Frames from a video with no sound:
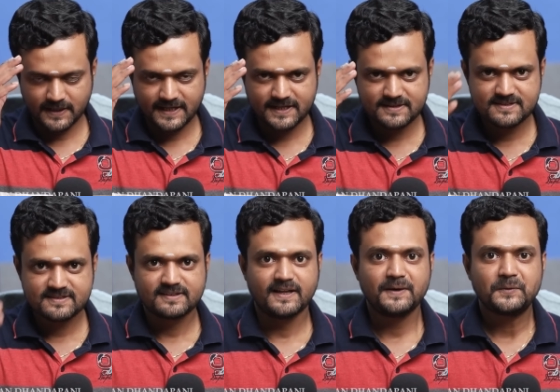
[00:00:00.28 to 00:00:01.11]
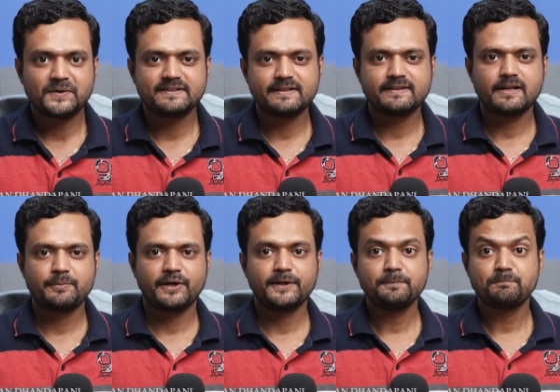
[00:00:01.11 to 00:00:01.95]
ஸோ ஹாய் கைஸ் நான் உங்கள் நித்தில்
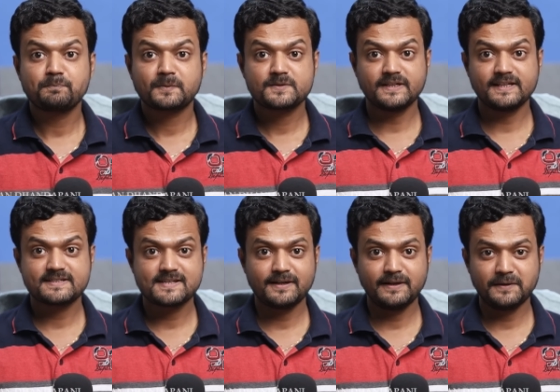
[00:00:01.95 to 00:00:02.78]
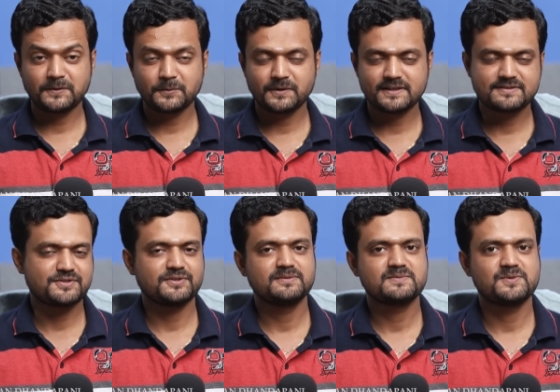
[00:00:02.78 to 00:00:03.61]
இருந்த பாணி சரி இன்றைக்கி சண்டே கியூஎன்டே
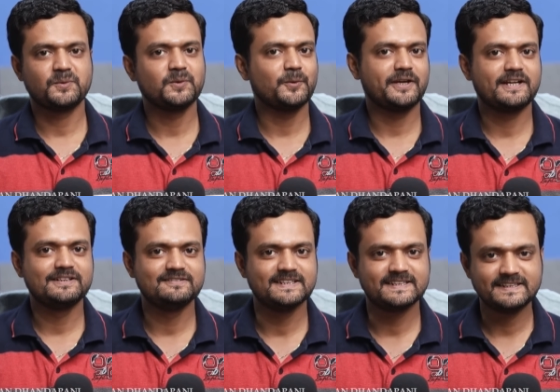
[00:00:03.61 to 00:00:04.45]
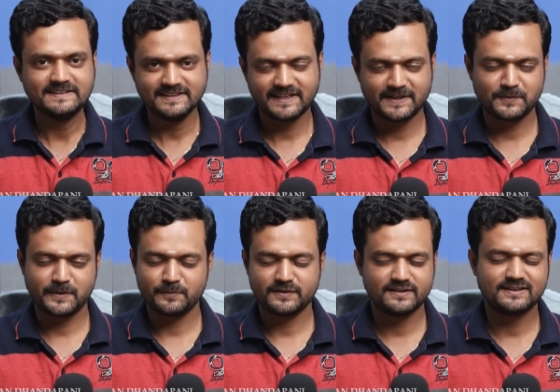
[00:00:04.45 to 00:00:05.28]
செஷன் ஸோ உங்களுடைய கேள்விகளுக்கு
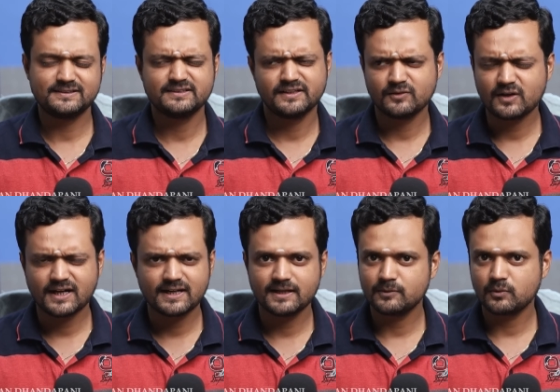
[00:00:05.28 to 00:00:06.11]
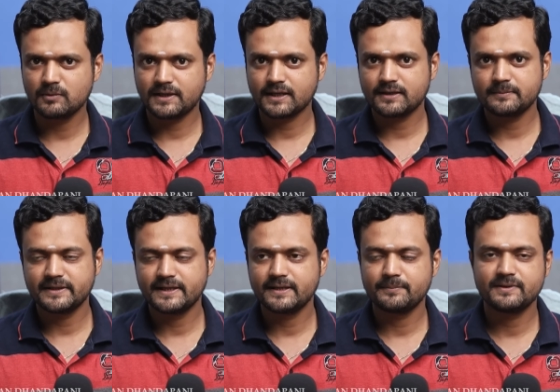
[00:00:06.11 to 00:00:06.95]
என்னுடைய பதில்கள் ஏதோ காலையிலேருந்து உங்களை பார்க்காத
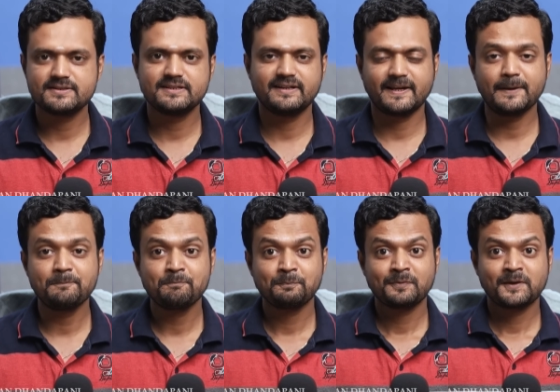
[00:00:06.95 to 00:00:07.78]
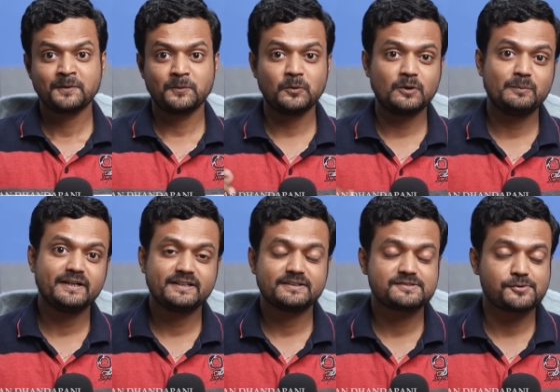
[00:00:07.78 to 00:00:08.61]
மாதிரியே நான் பேசிகிட்டு இருக்கேன் கூகுள்
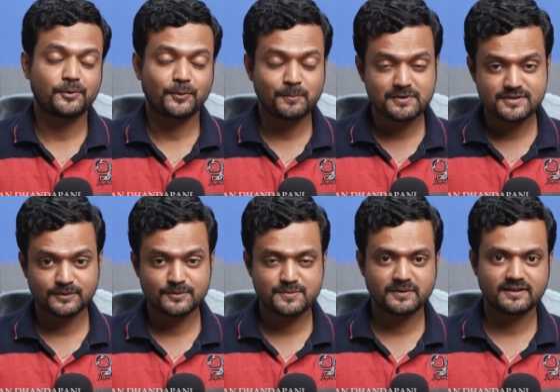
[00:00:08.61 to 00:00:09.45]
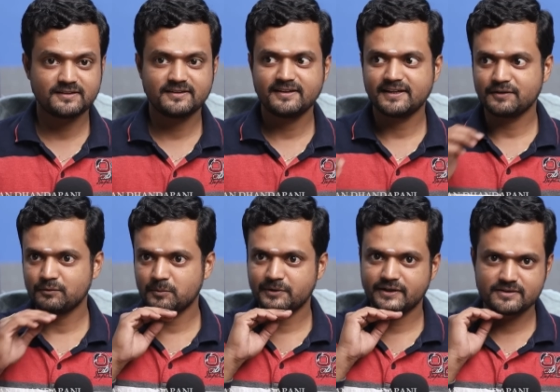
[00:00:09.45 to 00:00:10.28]
மீட் ஸோ ரொம்ப சந்தோஷமாக இருந்தது
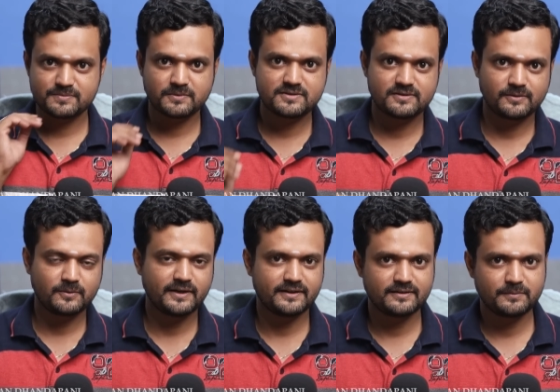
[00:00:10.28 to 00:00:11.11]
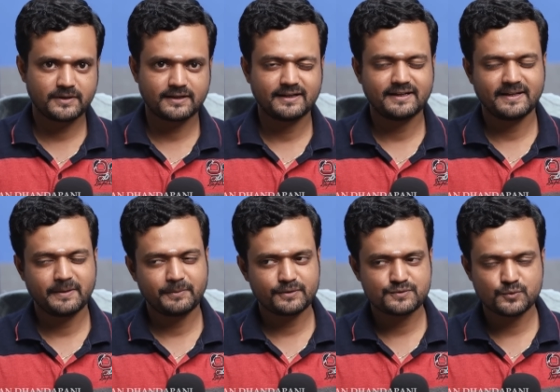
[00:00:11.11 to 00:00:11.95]
இன்றைக்கி இவ்வளோ பெரிய ரெஸ்பான்ஸ் இருக்கும்னு எதிர்பார்க்கல
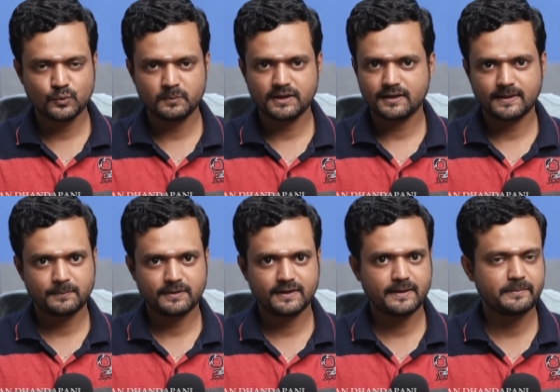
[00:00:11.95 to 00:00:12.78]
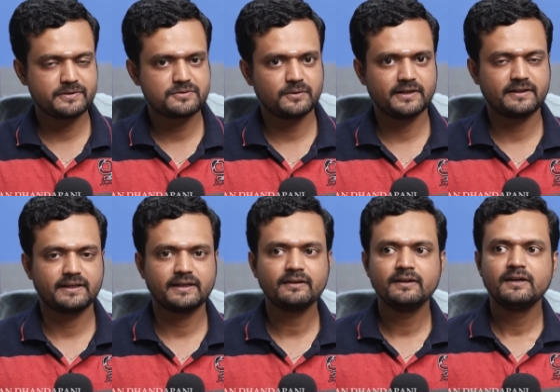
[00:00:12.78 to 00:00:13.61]
நிறைய பேர் ஜூமில் கனெக்ட் பண்ணுங்க அப்படின்னு
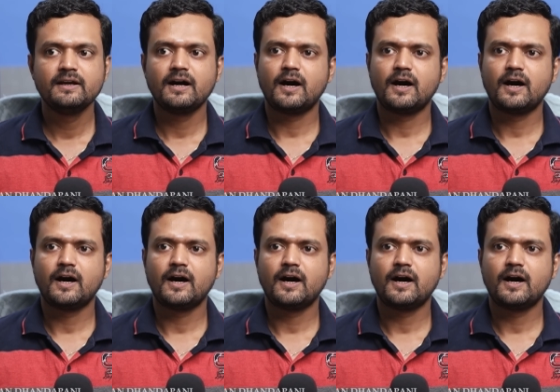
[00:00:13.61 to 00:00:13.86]
சொல்லியிருந்தீங்க